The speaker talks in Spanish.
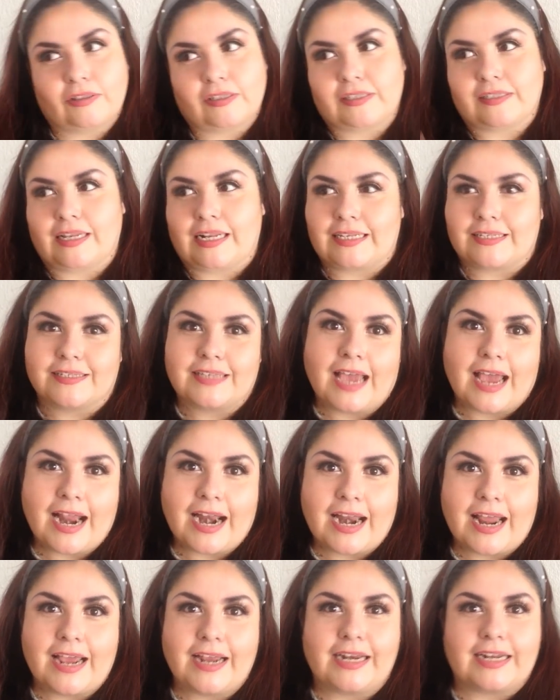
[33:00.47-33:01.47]
otras de la
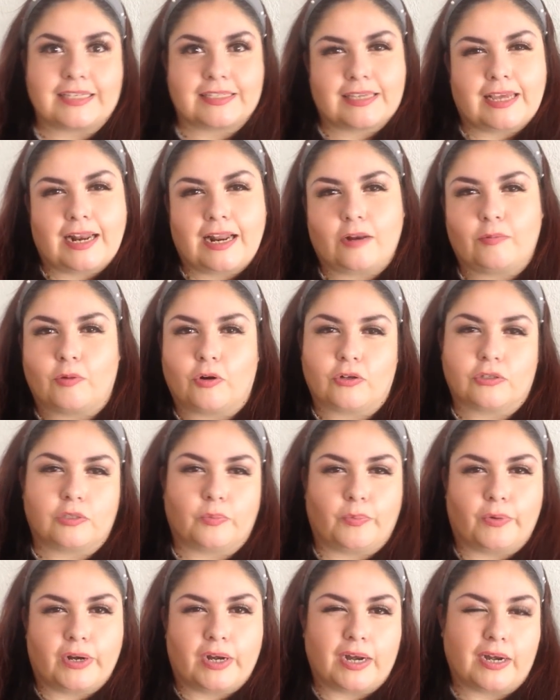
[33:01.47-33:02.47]
sala. En la sala a lo mejor se
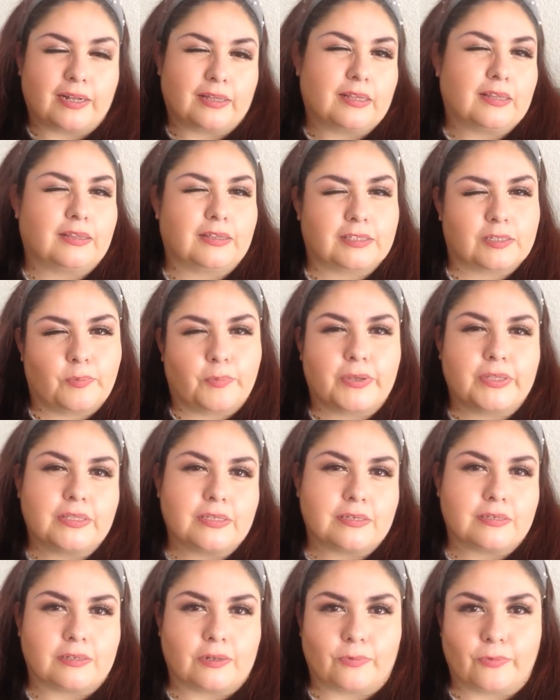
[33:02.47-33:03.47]
pueden, er, se pueden
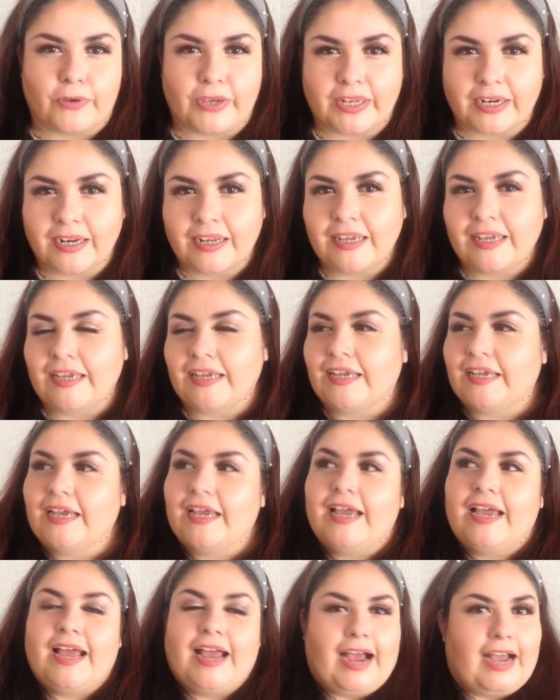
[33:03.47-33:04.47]
distribuir.
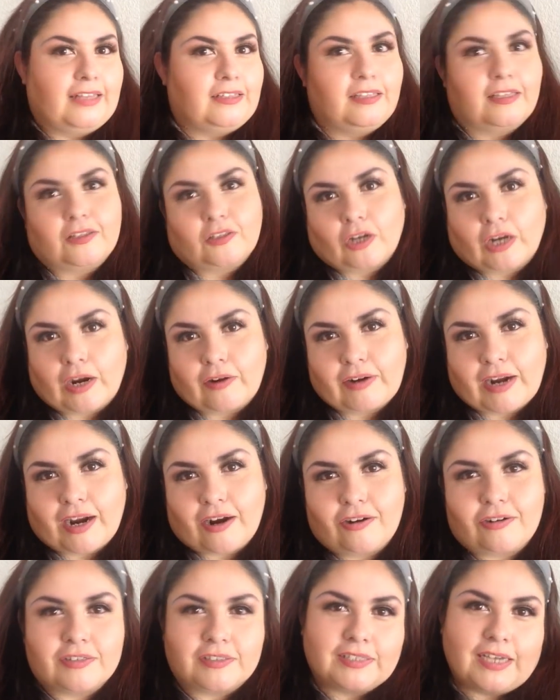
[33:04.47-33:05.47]
A ti te toca una
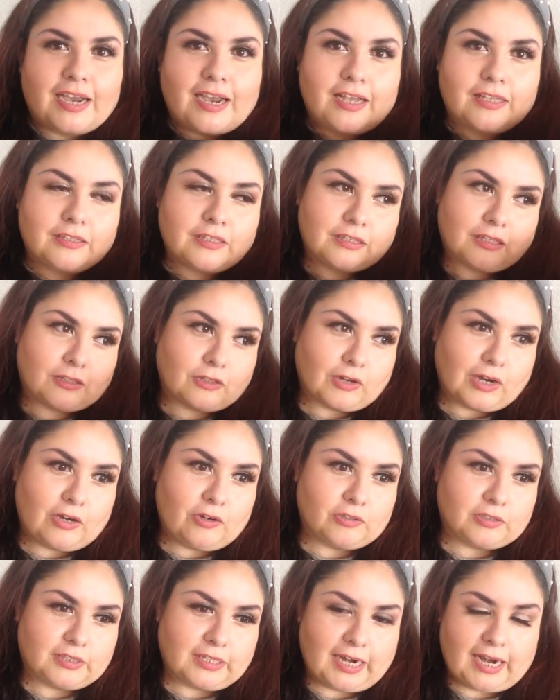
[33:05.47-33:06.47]
cosa, a ti te toca
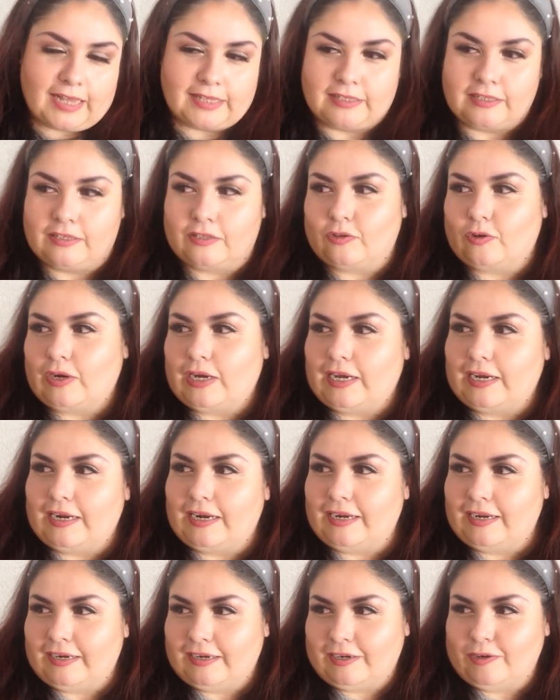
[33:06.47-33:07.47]
otra, a ti te
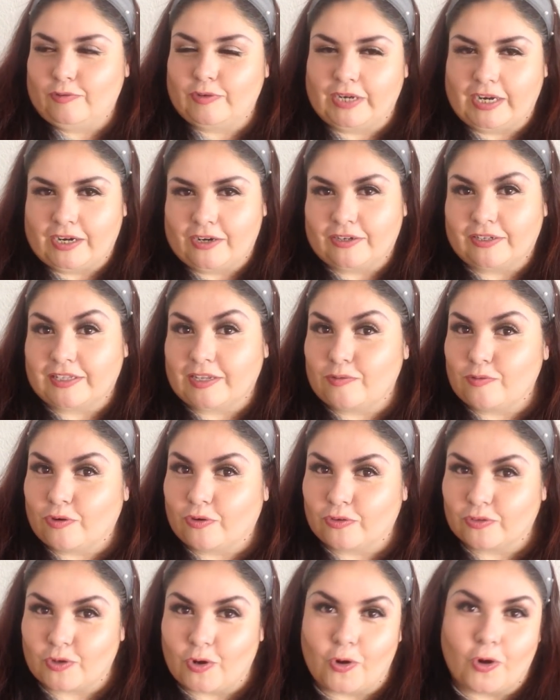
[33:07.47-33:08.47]
toca reunir de un
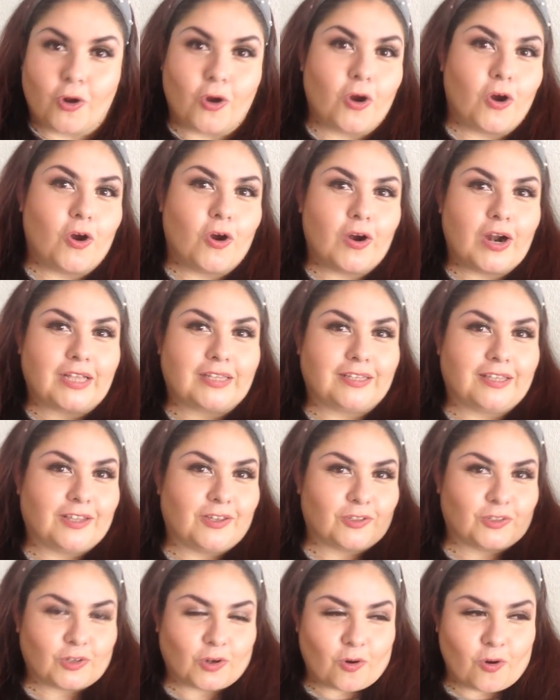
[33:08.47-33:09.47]
color, a ti
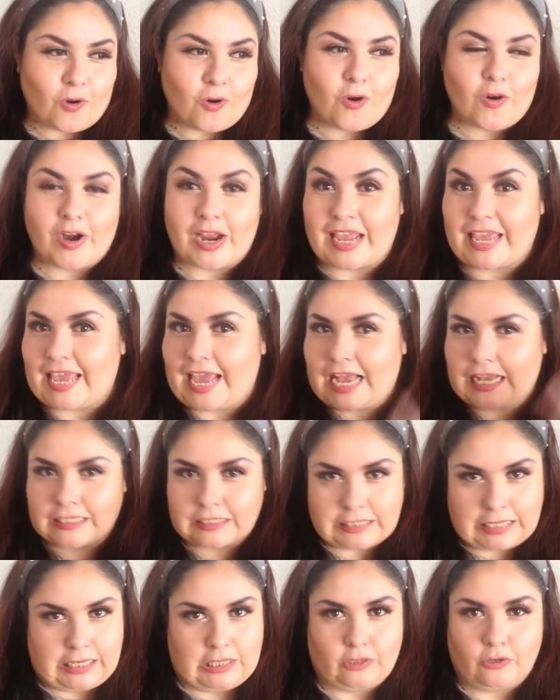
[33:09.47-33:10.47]
de otro color y
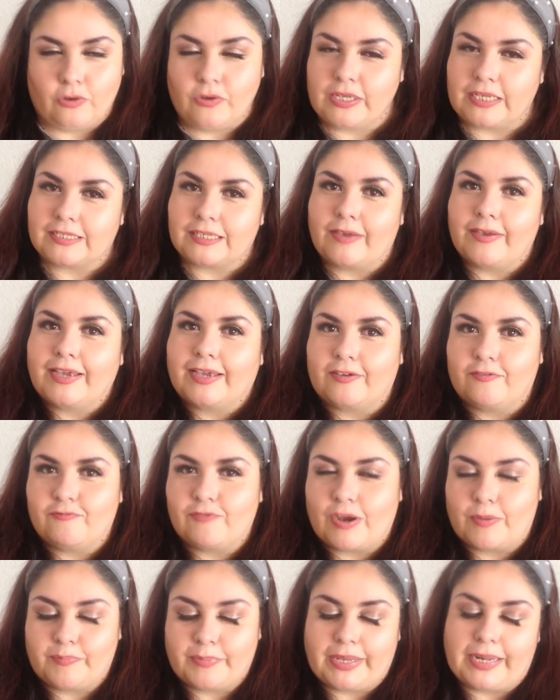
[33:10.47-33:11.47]
así, ¿no? Ya saben que en
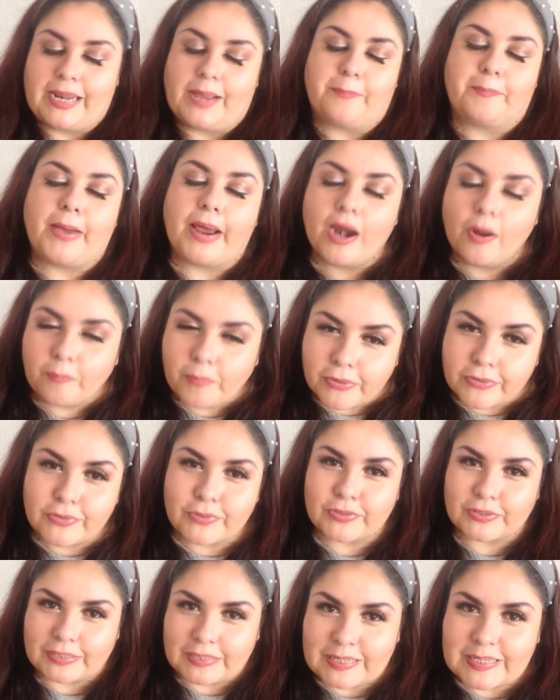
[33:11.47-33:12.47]
familia, pero pues
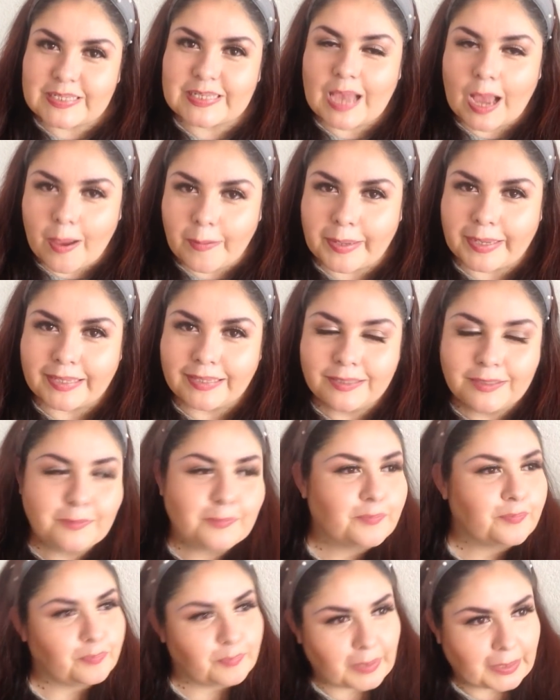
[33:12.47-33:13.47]
ustedes saben,
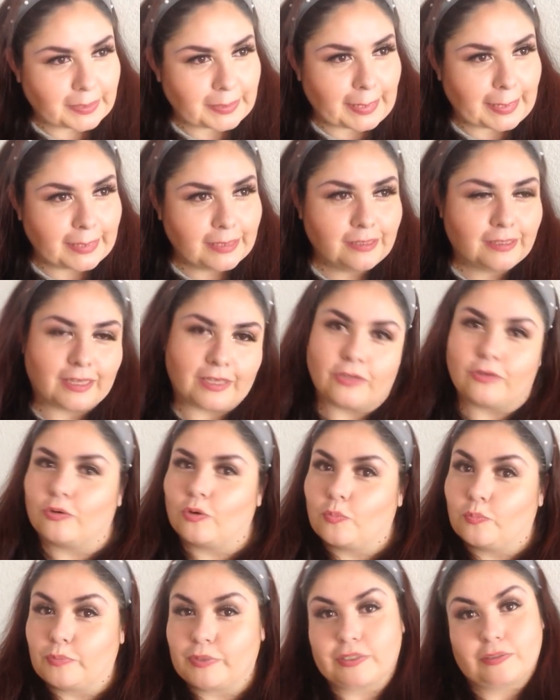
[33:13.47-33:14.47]
¿verdad? Que yo
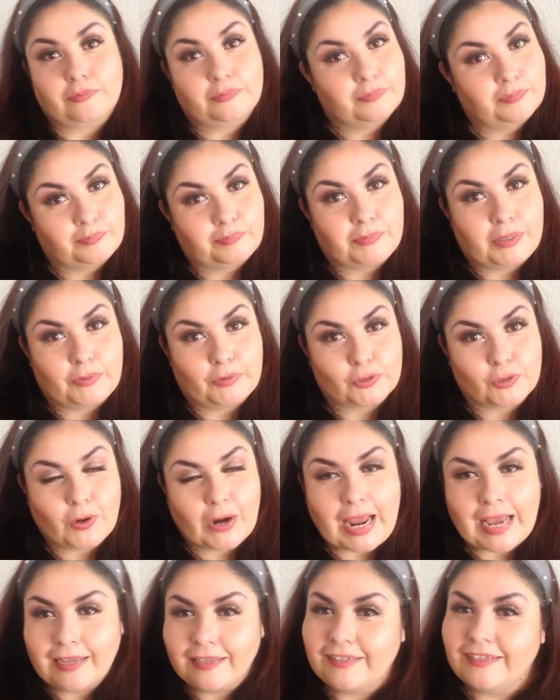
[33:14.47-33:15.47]
pues vivo
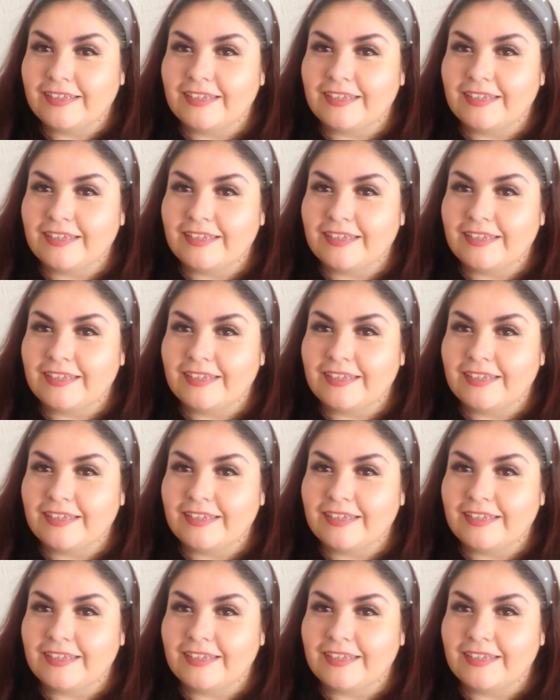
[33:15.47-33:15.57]
sola.